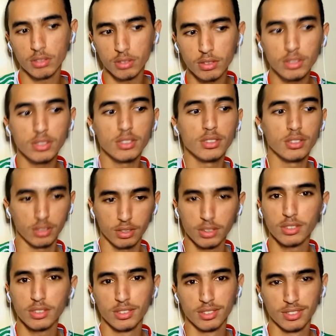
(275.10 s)
بيك
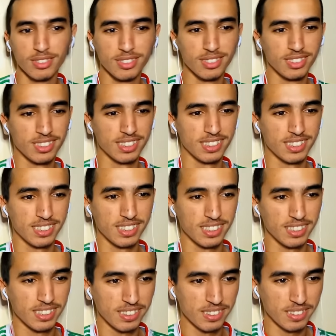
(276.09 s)
فلامي
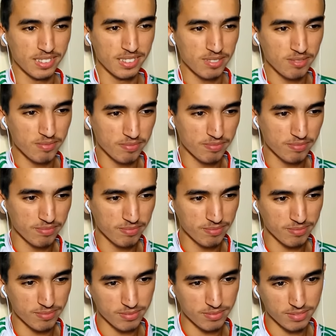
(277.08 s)
مرحبا
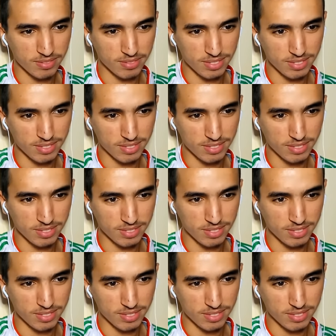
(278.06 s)
فلامي